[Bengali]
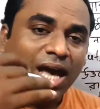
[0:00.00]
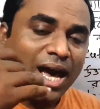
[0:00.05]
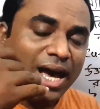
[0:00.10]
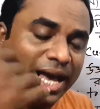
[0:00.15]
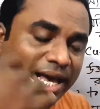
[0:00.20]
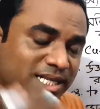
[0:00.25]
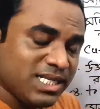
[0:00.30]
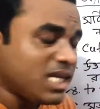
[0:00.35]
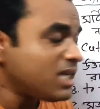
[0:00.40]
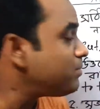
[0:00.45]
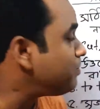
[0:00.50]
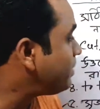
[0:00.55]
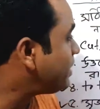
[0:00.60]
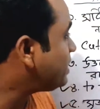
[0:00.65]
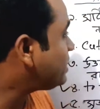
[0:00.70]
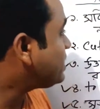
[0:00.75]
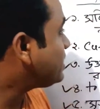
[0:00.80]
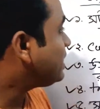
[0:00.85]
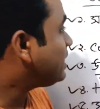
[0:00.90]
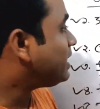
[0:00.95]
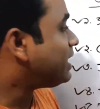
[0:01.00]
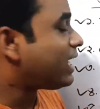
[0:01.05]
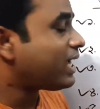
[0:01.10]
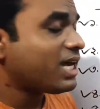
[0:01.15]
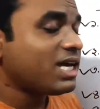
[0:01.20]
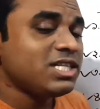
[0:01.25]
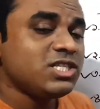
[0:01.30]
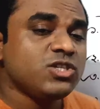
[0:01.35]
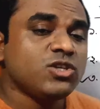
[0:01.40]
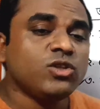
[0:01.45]
অ্যাসাইনমেন্ট
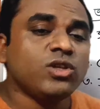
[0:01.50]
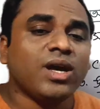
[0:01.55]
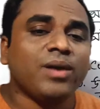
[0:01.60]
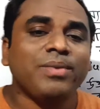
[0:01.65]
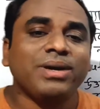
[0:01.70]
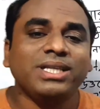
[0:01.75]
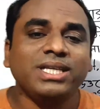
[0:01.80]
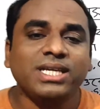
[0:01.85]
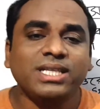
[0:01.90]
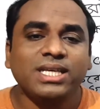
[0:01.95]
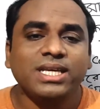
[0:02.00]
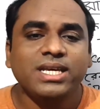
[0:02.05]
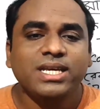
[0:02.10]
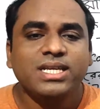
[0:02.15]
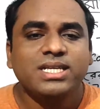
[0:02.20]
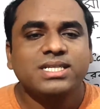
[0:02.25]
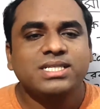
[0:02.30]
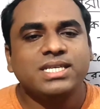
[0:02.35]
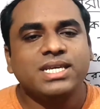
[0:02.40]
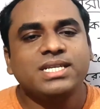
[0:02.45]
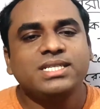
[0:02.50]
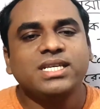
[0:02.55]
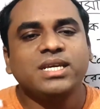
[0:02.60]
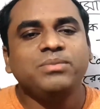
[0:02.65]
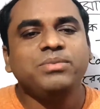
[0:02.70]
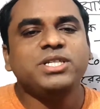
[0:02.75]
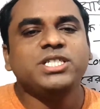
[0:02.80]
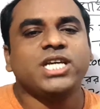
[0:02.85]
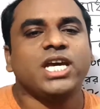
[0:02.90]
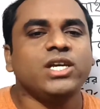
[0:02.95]
লেখার জন্য আমাদের যে যে
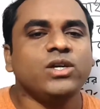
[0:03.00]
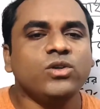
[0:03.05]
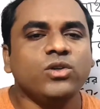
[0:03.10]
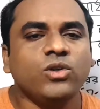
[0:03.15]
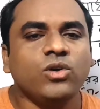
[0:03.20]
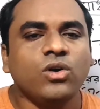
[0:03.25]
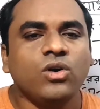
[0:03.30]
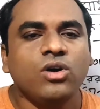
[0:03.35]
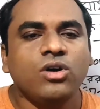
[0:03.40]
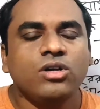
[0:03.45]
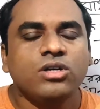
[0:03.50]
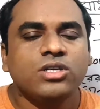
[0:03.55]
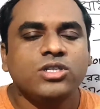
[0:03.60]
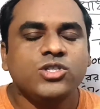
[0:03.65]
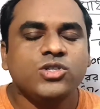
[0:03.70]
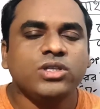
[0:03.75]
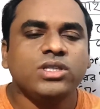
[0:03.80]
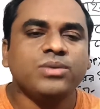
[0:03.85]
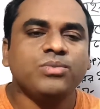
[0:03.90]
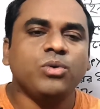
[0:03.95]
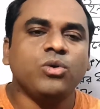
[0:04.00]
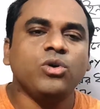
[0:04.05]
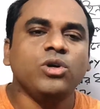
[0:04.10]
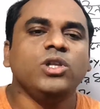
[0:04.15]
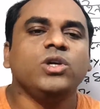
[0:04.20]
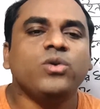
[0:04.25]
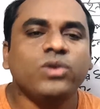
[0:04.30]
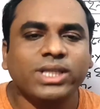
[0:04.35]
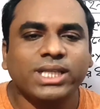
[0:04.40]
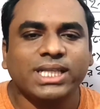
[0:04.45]
বিষয়গুলো যদি ভুল
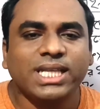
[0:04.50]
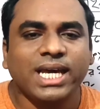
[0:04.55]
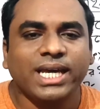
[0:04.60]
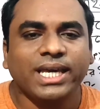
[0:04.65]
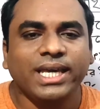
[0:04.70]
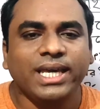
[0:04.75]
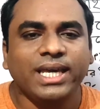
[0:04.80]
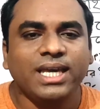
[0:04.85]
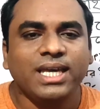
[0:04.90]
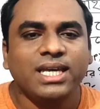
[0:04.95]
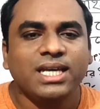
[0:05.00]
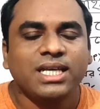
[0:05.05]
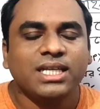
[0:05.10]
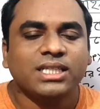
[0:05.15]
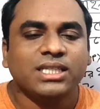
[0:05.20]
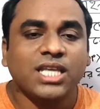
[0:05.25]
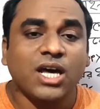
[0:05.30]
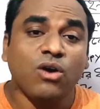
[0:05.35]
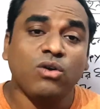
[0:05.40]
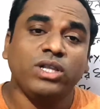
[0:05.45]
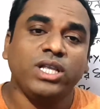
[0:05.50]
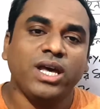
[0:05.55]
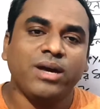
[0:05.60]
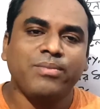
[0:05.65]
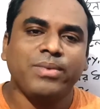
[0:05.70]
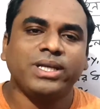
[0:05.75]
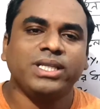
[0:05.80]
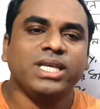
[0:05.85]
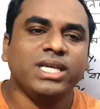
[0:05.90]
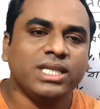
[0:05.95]
করে থাকে তাহলে
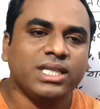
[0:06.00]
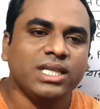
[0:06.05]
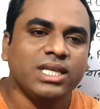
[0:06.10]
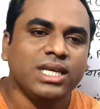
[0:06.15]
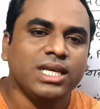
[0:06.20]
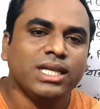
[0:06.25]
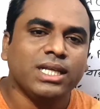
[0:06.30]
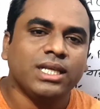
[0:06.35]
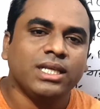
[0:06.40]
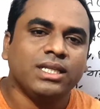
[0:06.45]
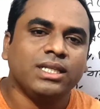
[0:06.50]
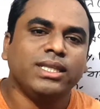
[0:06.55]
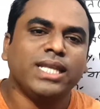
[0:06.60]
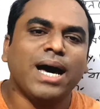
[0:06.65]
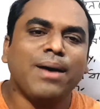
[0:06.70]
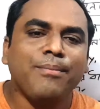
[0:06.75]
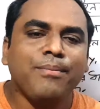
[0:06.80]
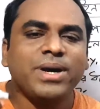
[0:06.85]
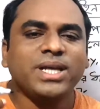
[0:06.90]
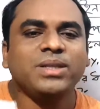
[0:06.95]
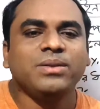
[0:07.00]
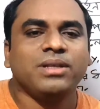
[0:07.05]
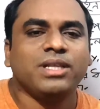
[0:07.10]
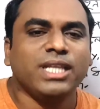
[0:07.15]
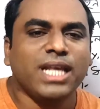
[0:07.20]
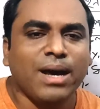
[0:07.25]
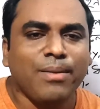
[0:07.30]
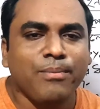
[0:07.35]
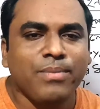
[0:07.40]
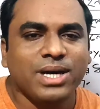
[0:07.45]
আমাদের নাম্বার
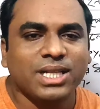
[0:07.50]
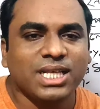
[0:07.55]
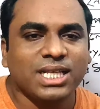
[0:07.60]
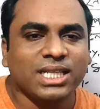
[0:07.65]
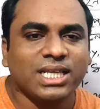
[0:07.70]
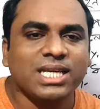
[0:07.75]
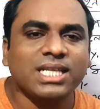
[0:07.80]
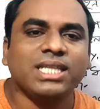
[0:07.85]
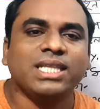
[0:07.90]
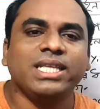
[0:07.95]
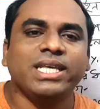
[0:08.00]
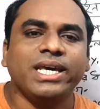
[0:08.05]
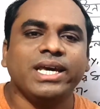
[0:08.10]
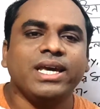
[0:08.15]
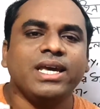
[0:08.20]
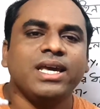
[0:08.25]
নাম্বারের ক্ষেত্রে